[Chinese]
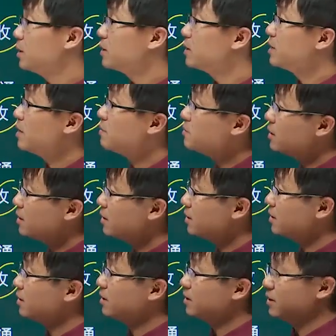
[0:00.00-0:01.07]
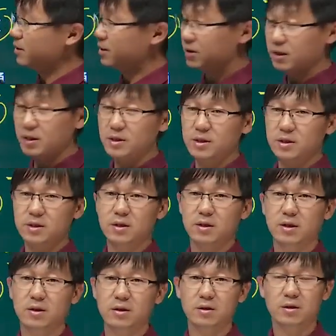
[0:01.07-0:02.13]
前面那个那几
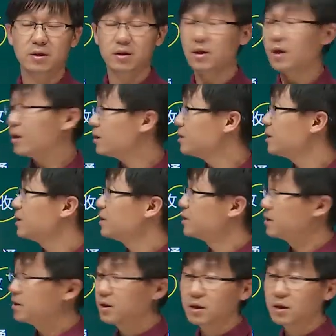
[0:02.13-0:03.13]
节啊，第二节第